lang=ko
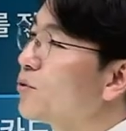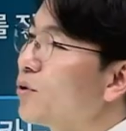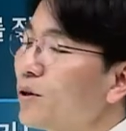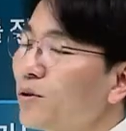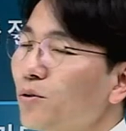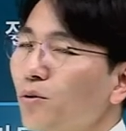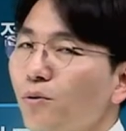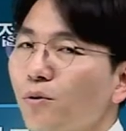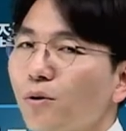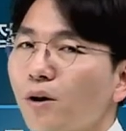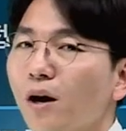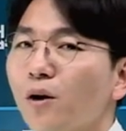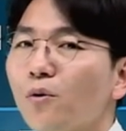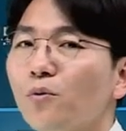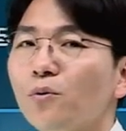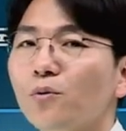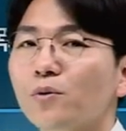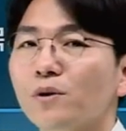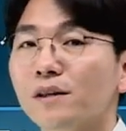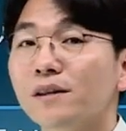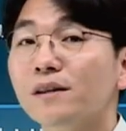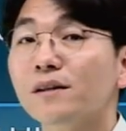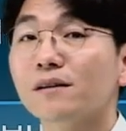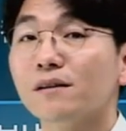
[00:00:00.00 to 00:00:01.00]
되도록
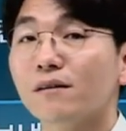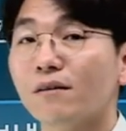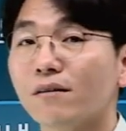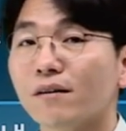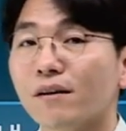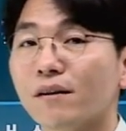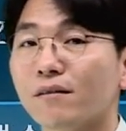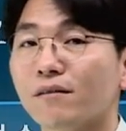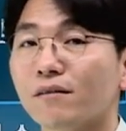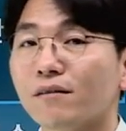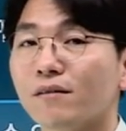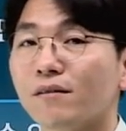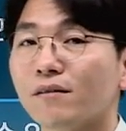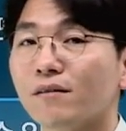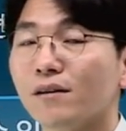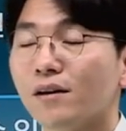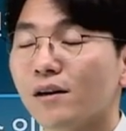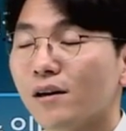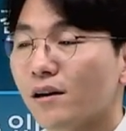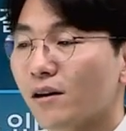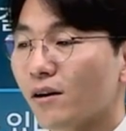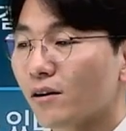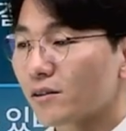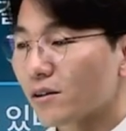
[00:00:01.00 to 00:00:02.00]
하고 있는 거예요.
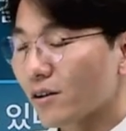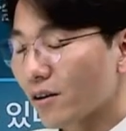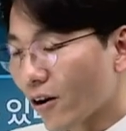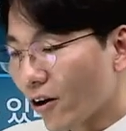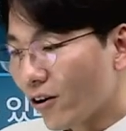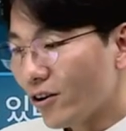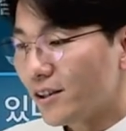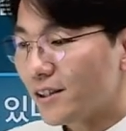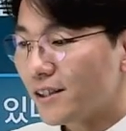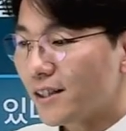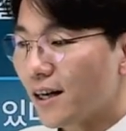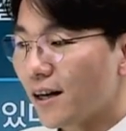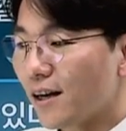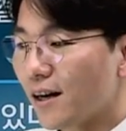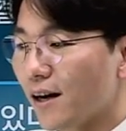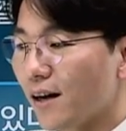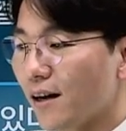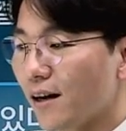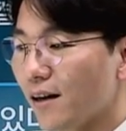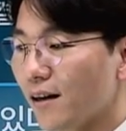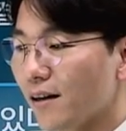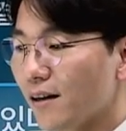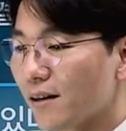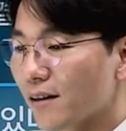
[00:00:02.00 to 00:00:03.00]
어떤
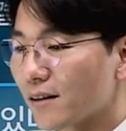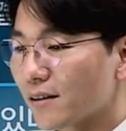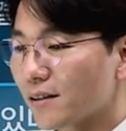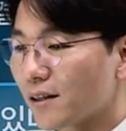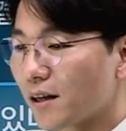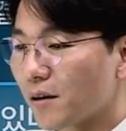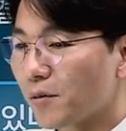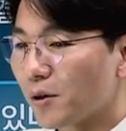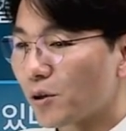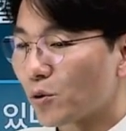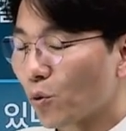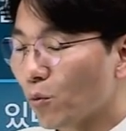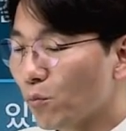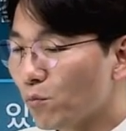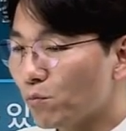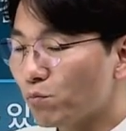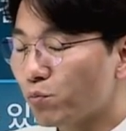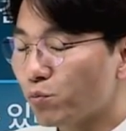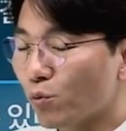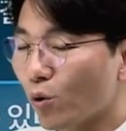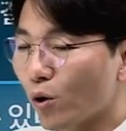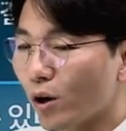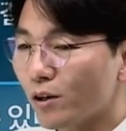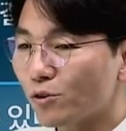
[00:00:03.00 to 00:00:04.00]
결제나 그 다음에 돈
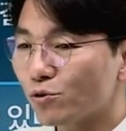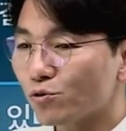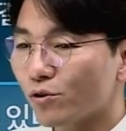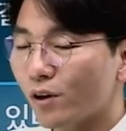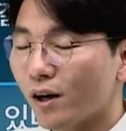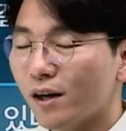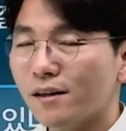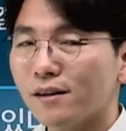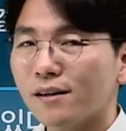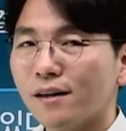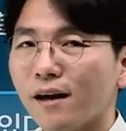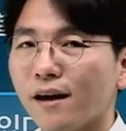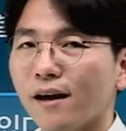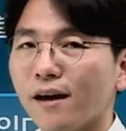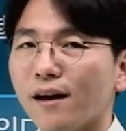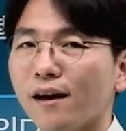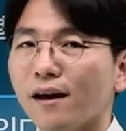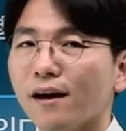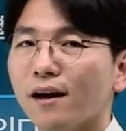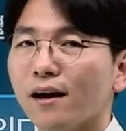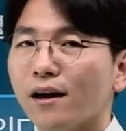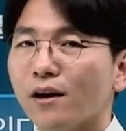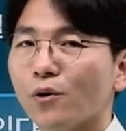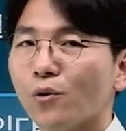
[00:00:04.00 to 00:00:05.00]
보내주고 할
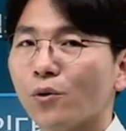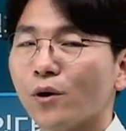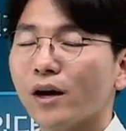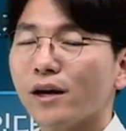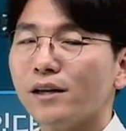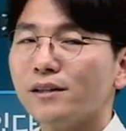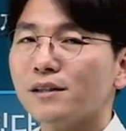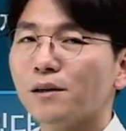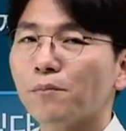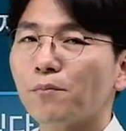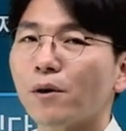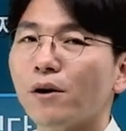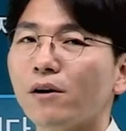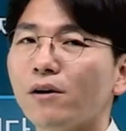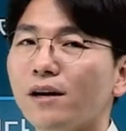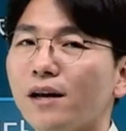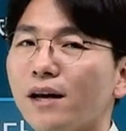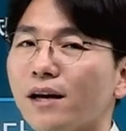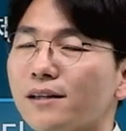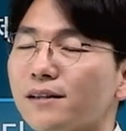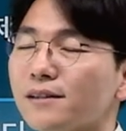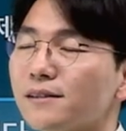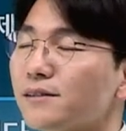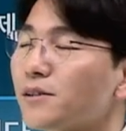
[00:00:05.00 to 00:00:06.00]
때이게 이제
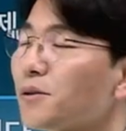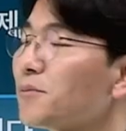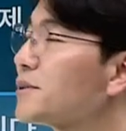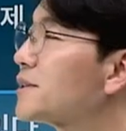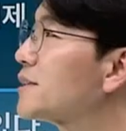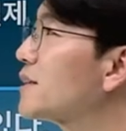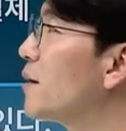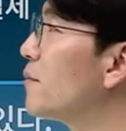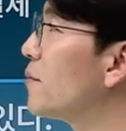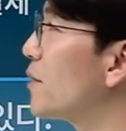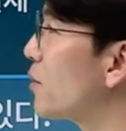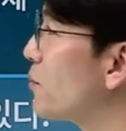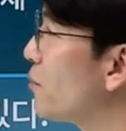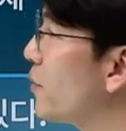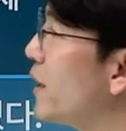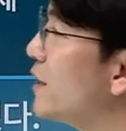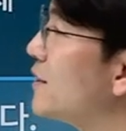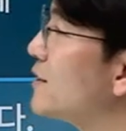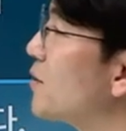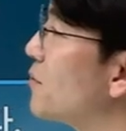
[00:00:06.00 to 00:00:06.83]
편리한 서비스가 바로 페이